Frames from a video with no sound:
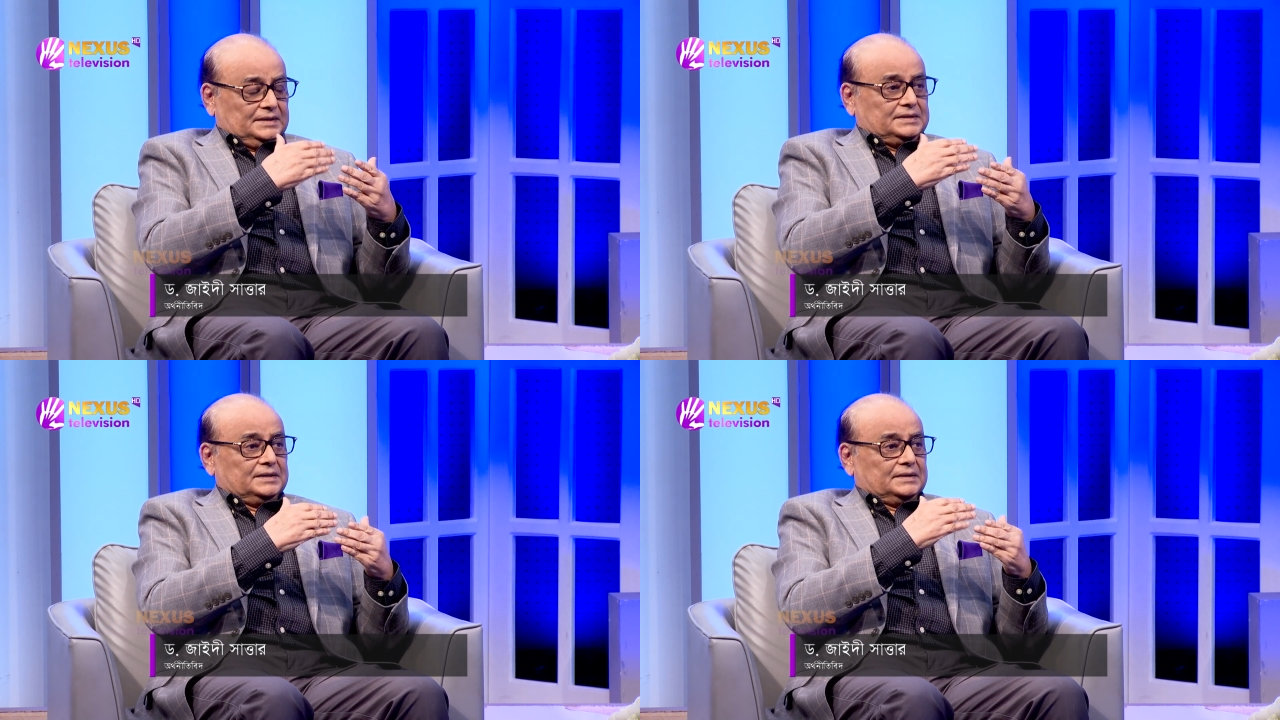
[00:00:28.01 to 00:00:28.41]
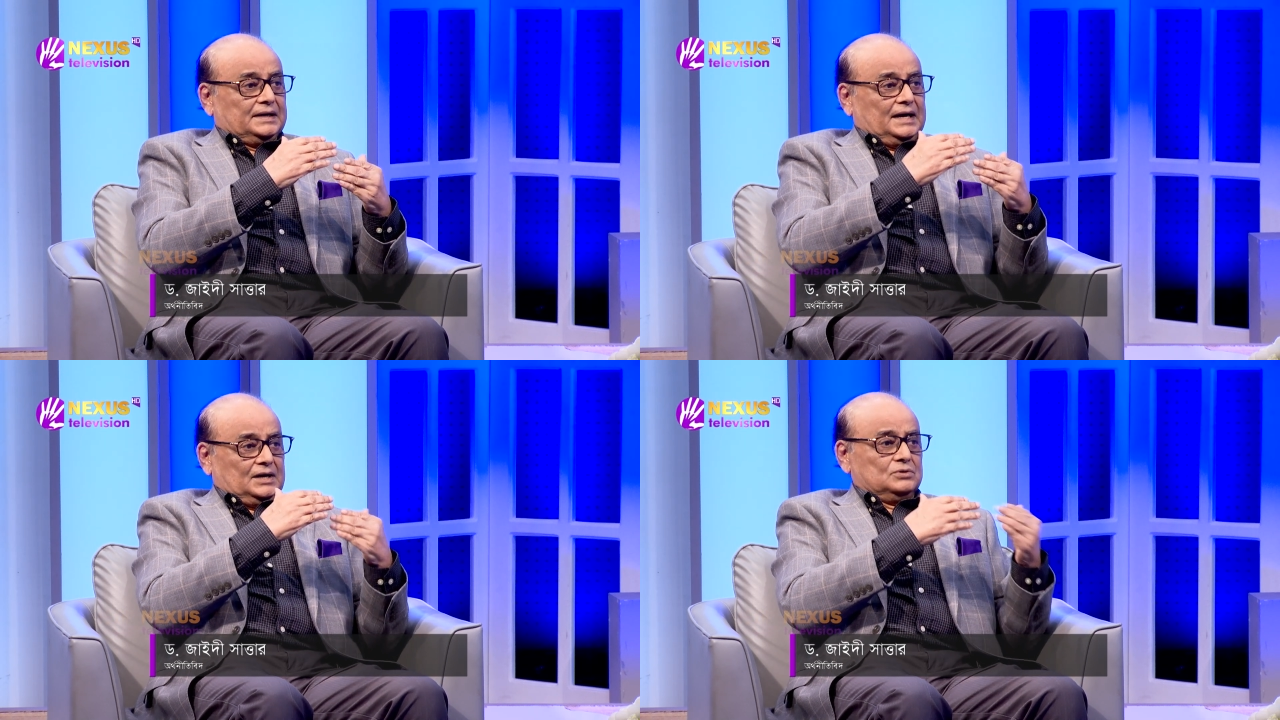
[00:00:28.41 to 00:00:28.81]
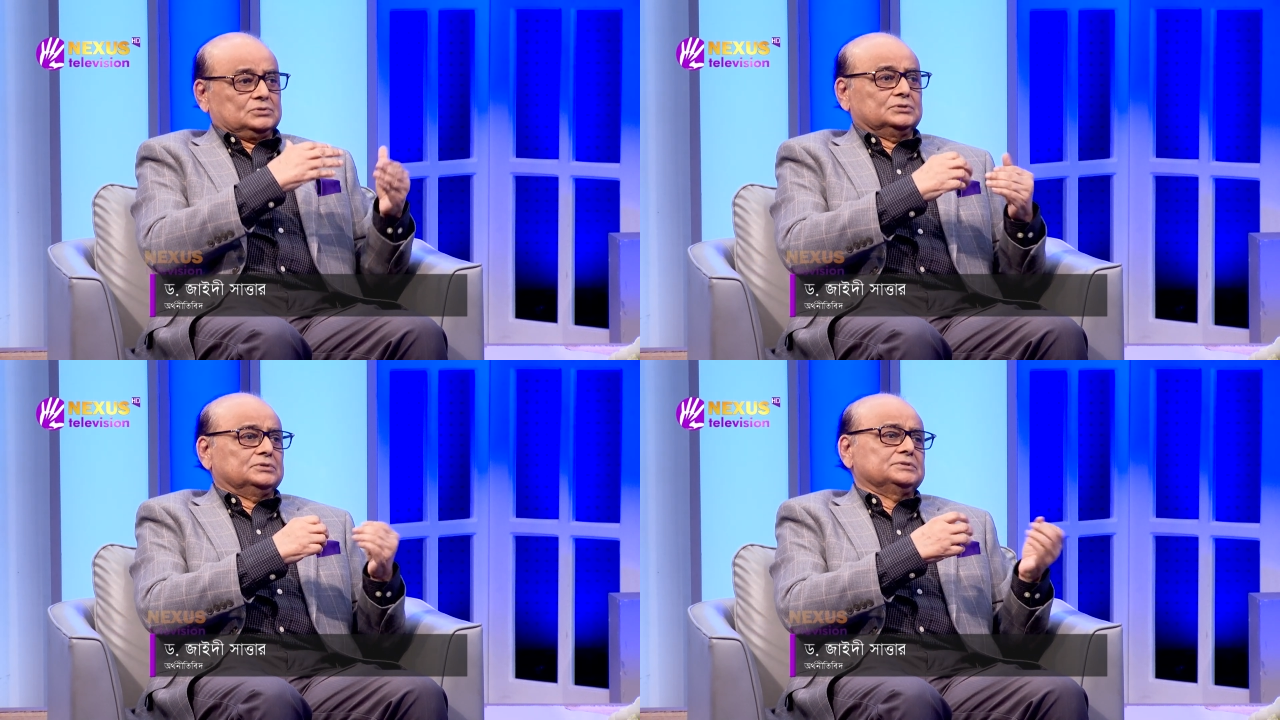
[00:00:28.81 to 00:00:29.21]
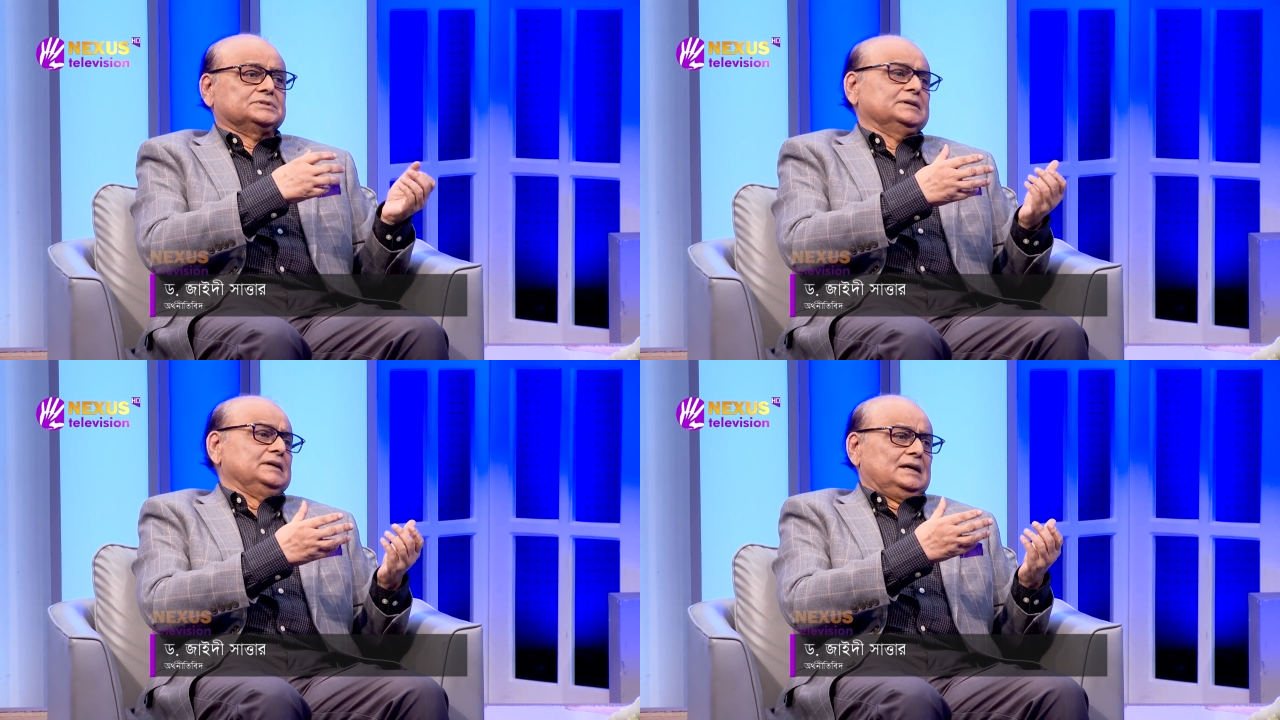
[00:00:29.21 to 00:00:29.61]
এটা এক অংশ তো
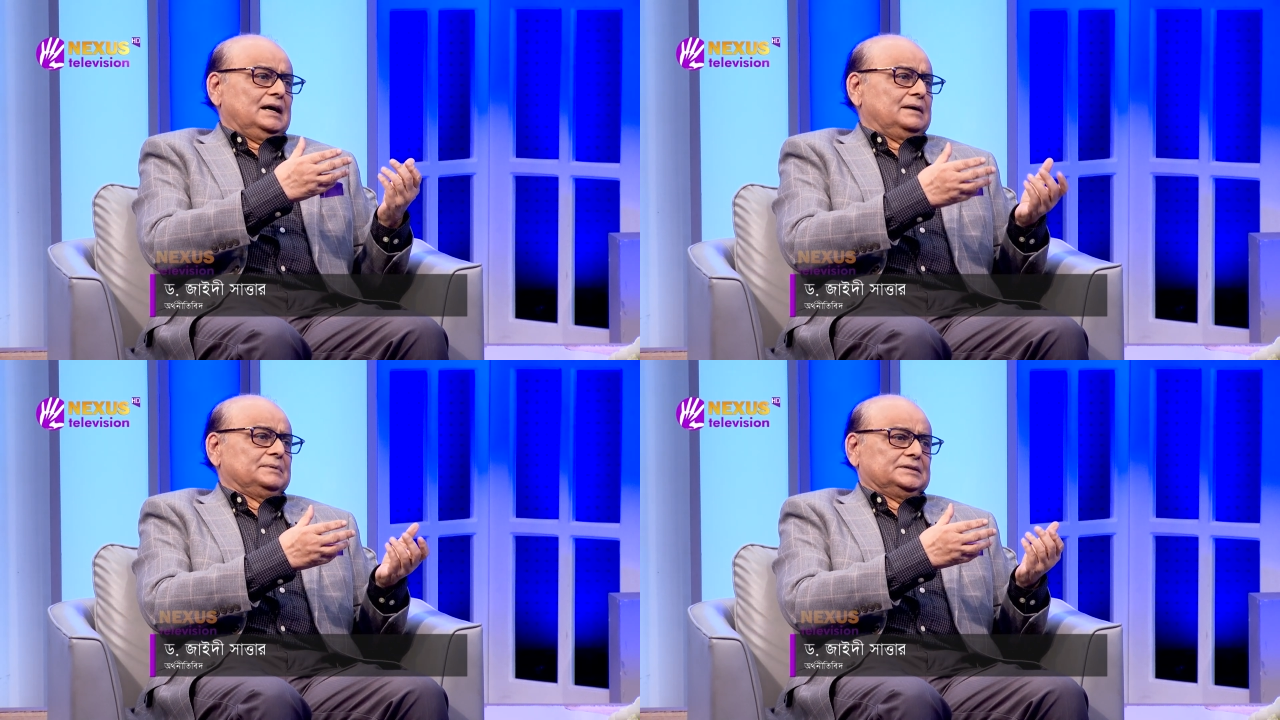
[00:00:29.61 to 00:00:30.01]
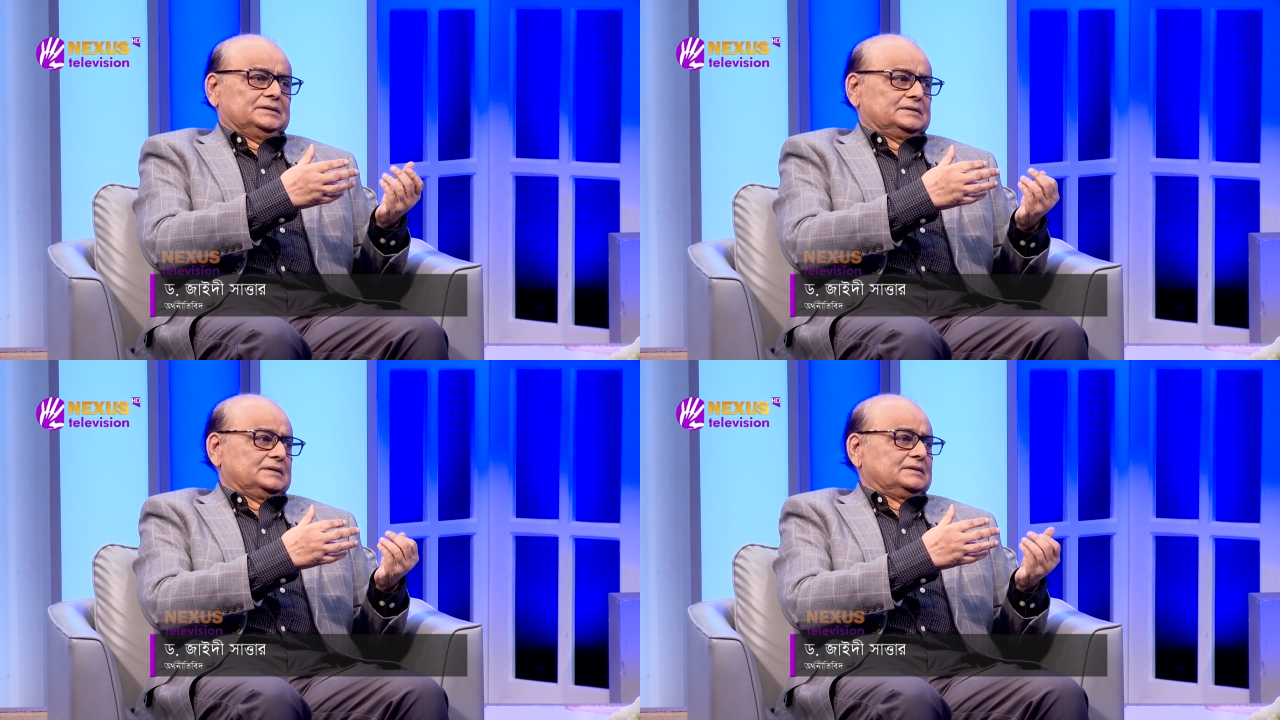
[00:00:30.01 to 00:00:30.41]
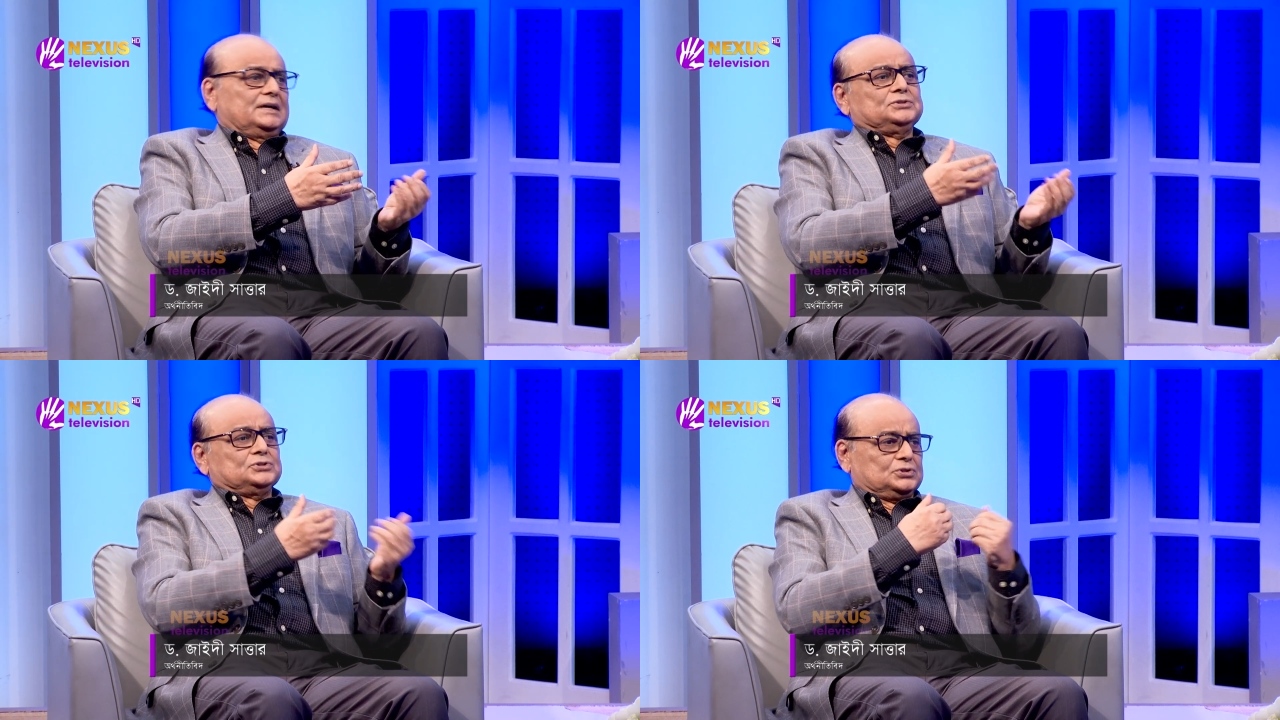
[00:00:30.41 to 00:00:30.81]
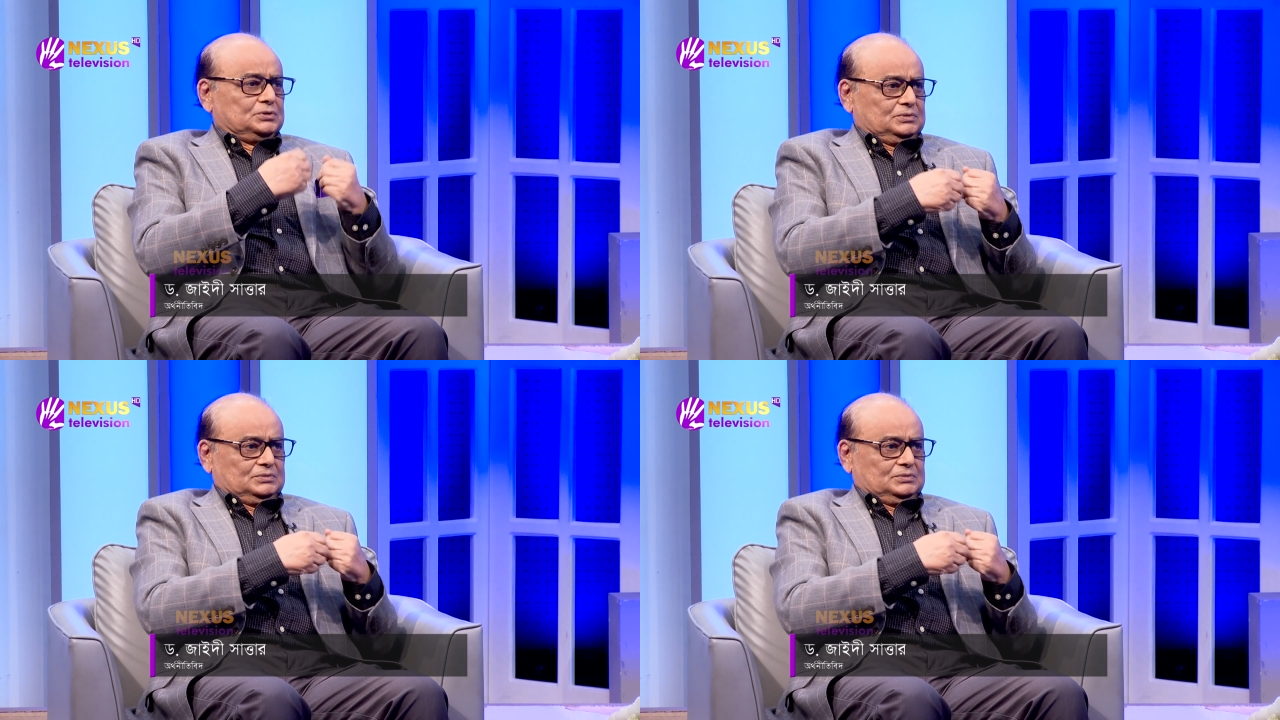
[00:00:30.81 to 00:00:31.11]
হচ্ছে আমাদের রাজস্ব